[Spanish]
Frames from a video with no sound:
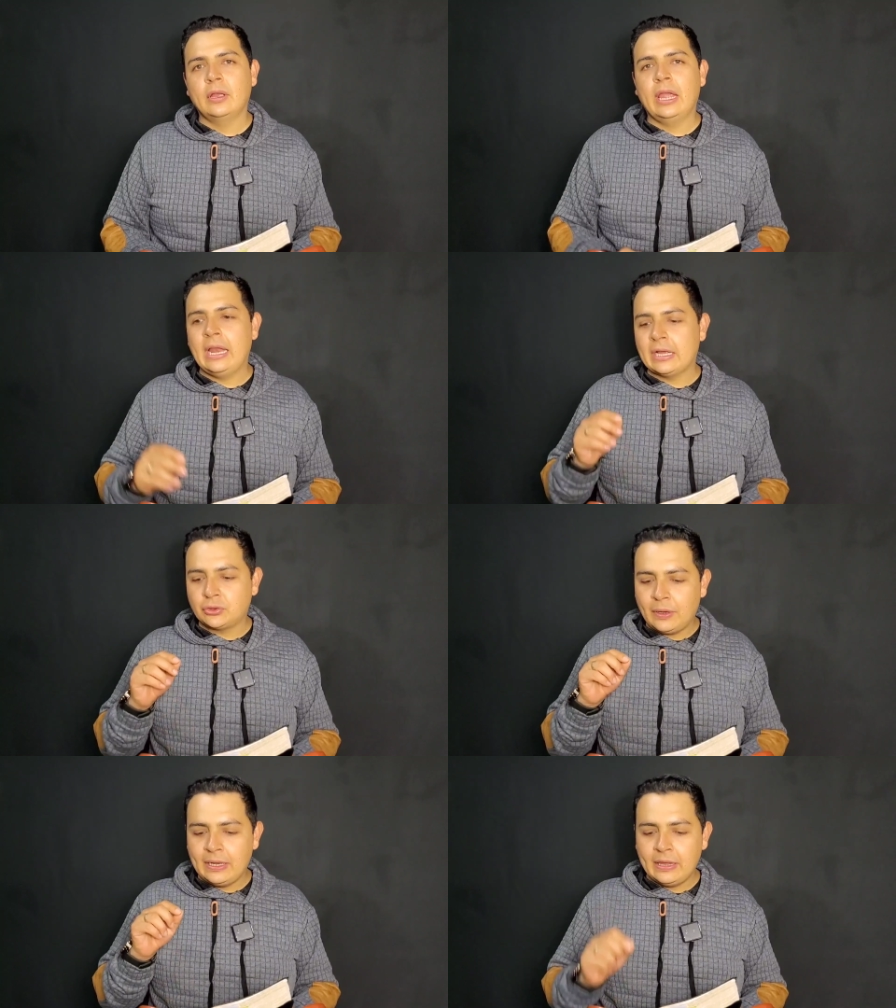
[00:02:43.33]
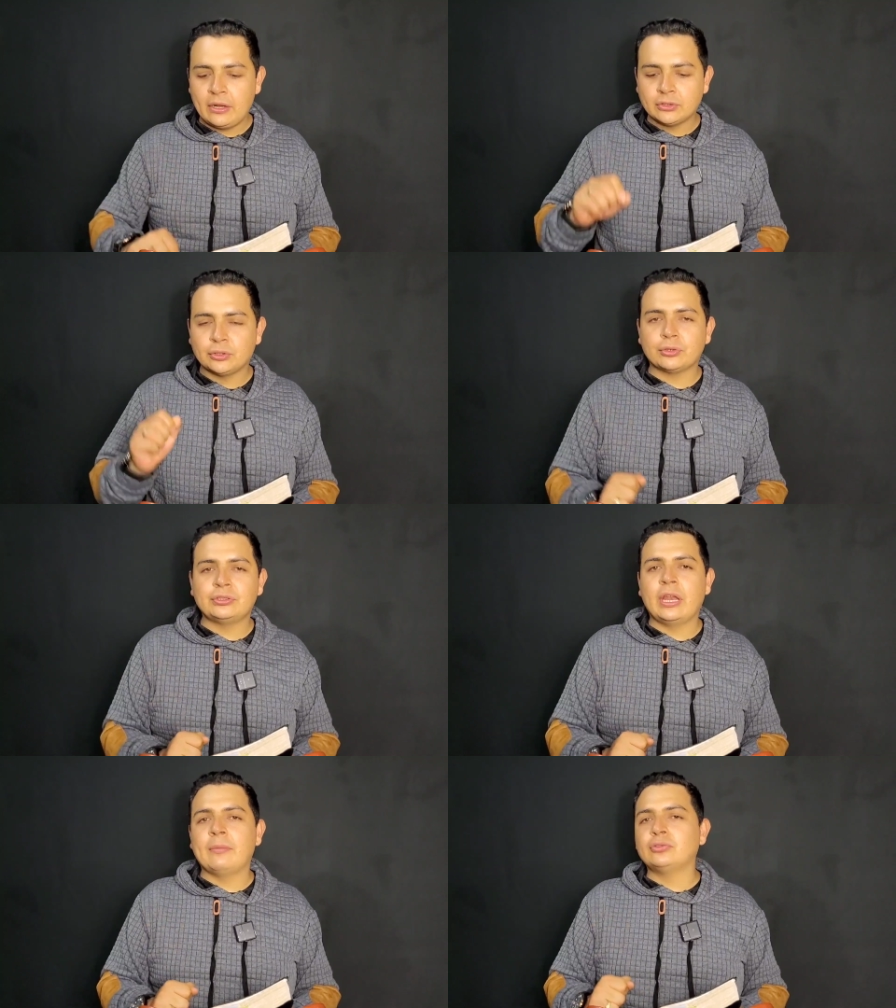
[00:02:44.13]
en la actualidad nosotros
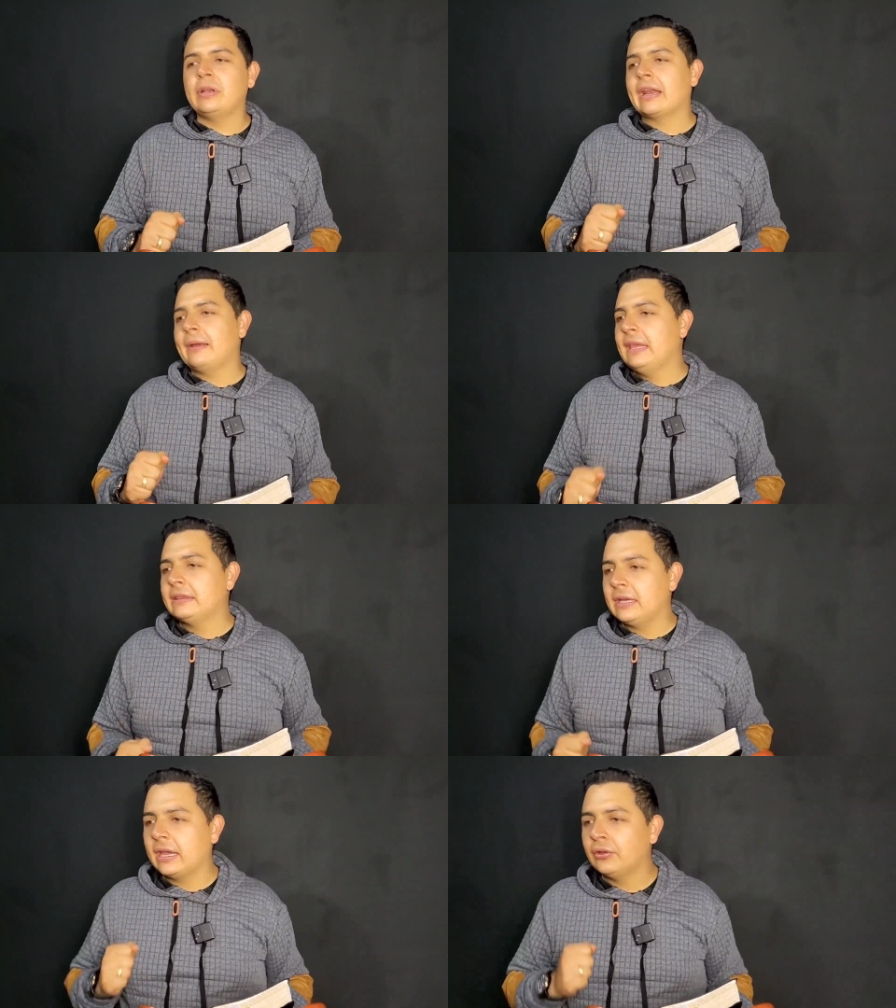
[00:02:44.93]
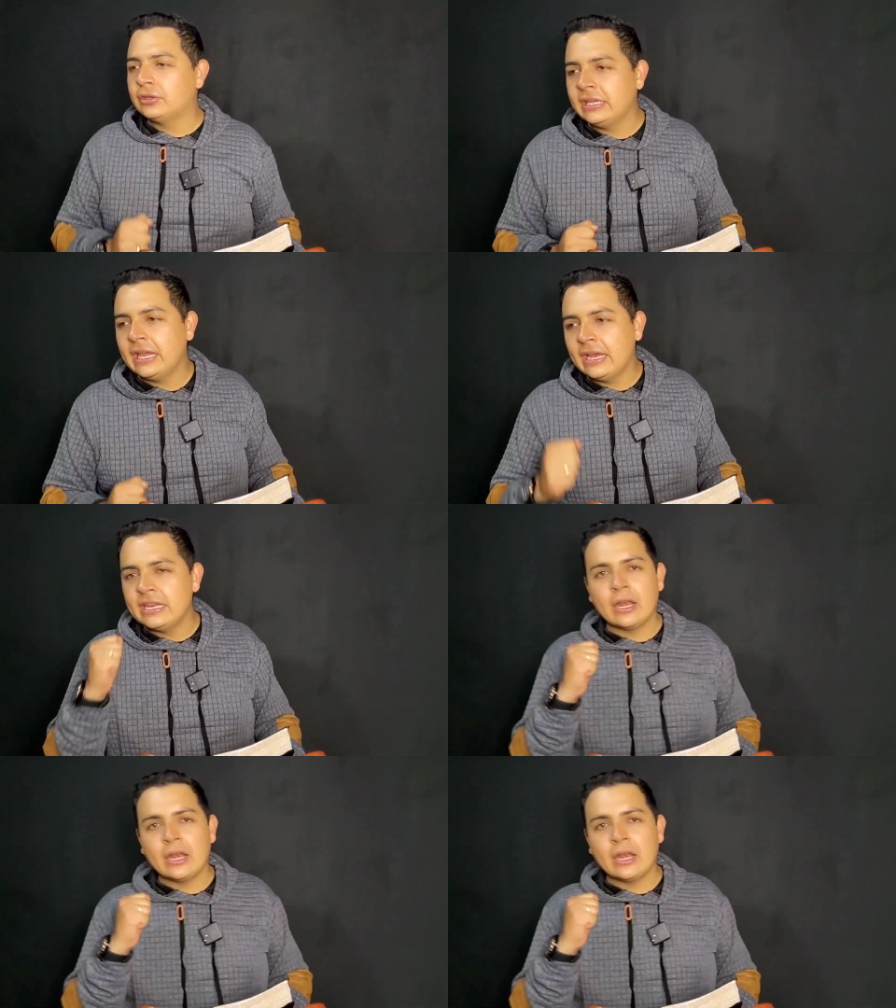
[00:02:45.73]
tenemos una herramienta que no tenía ni